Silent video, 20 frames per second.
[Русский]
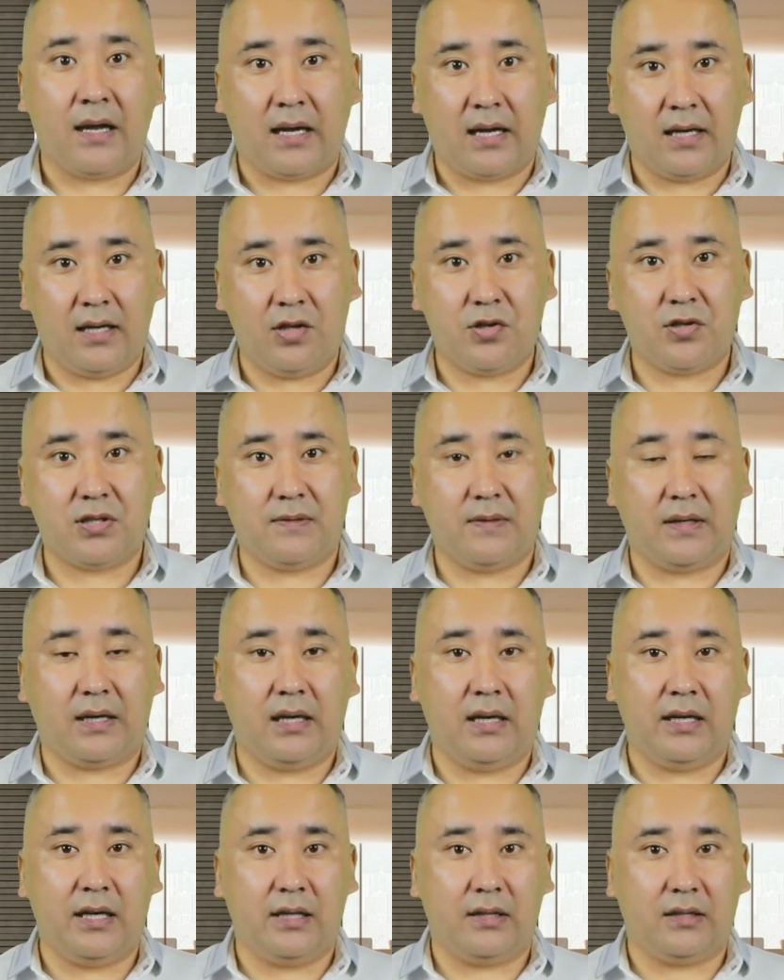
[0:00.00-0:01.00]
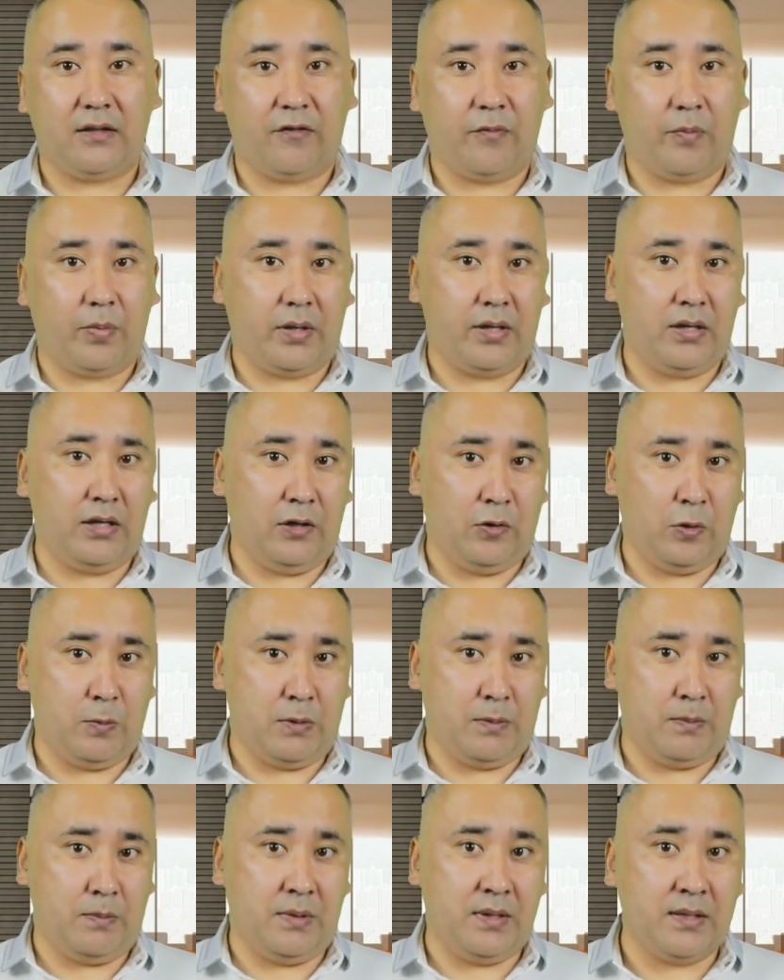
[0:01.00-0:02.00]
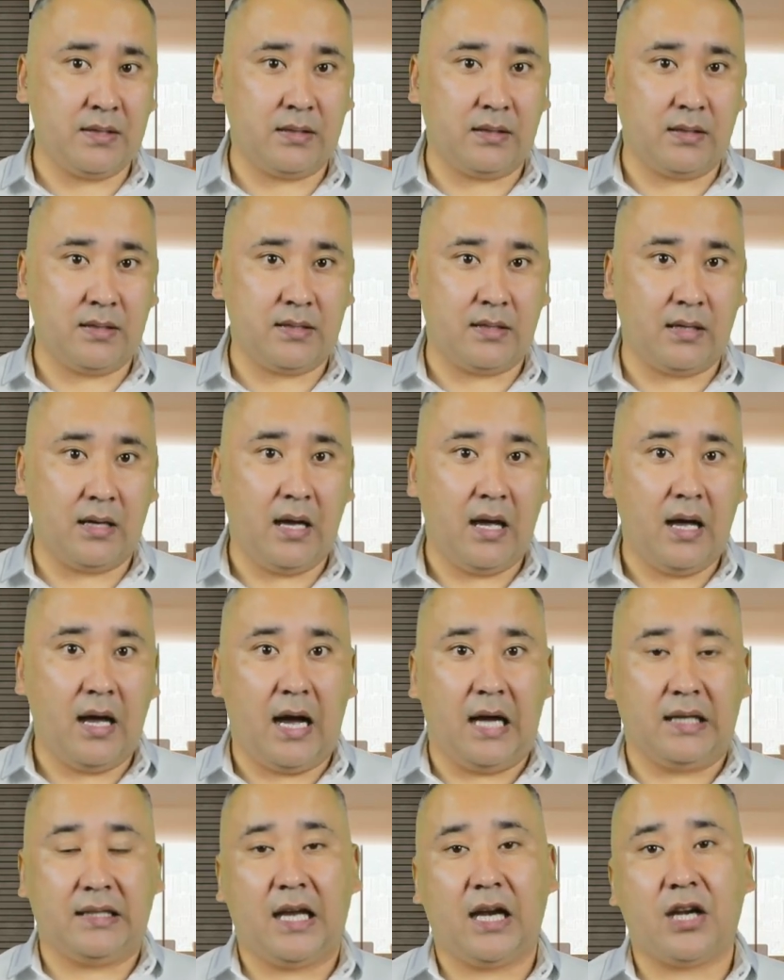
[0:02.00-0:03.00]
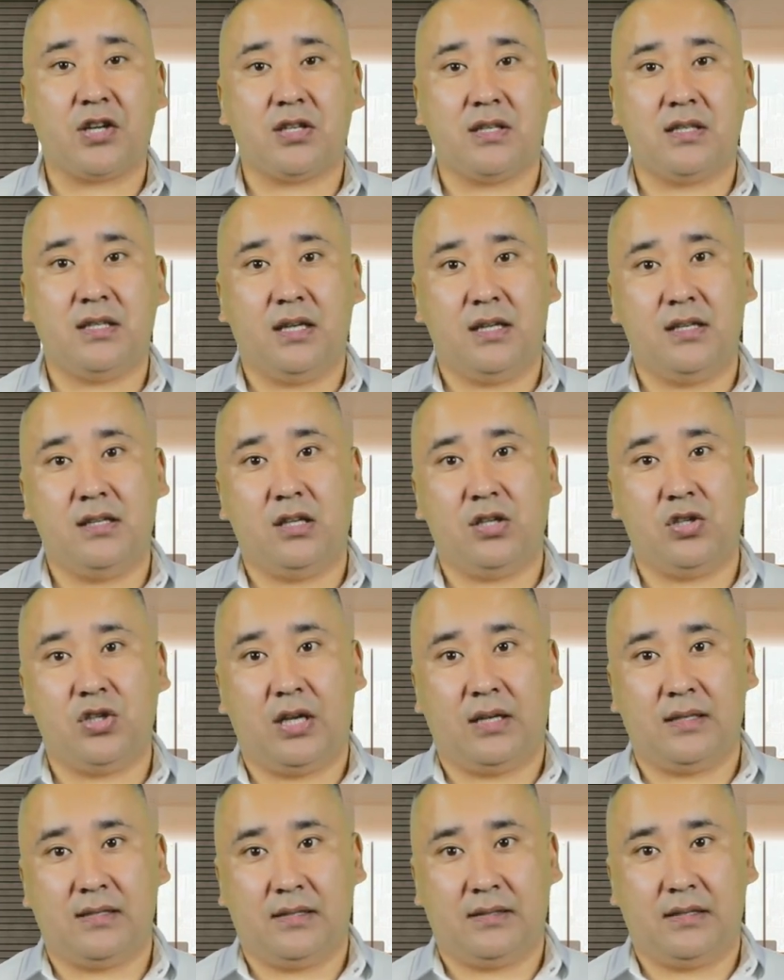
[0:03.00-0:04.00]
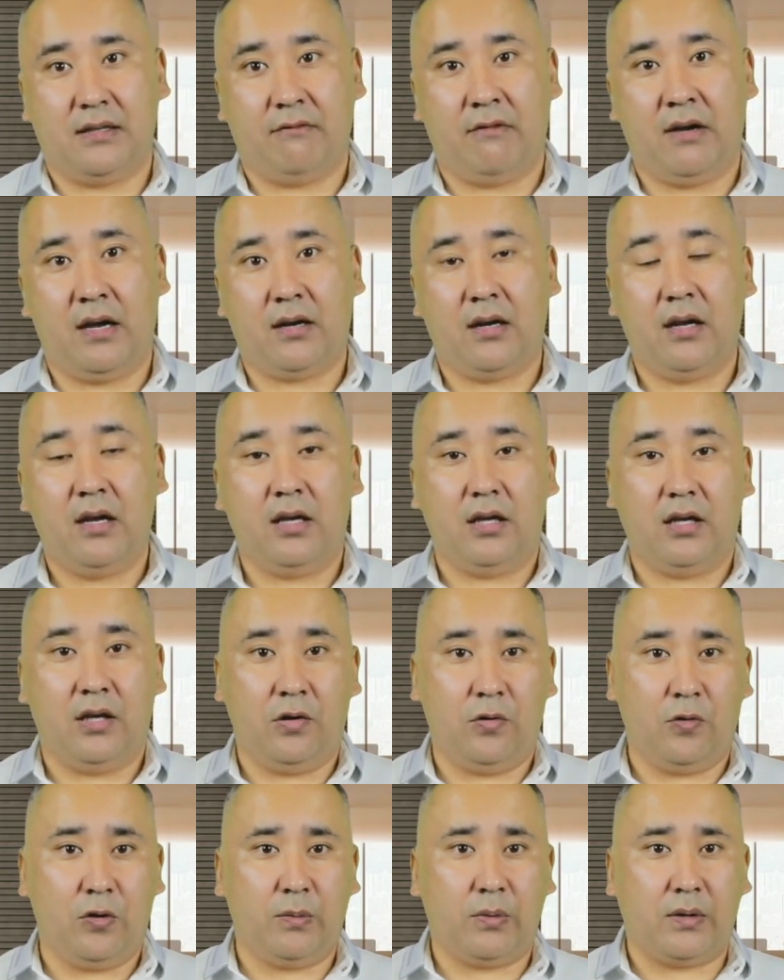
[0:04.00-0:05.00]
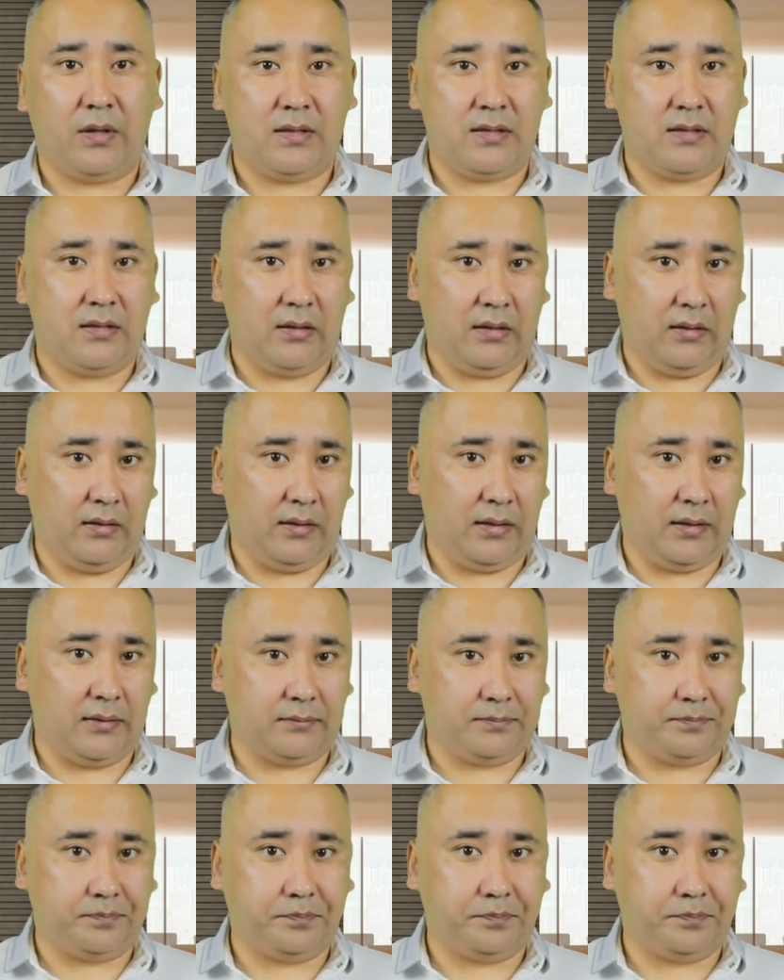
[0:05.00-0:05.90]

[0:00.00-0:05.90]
количество клиентов в планируемом бизнесе, а также средний чек за товар и емкость рынка.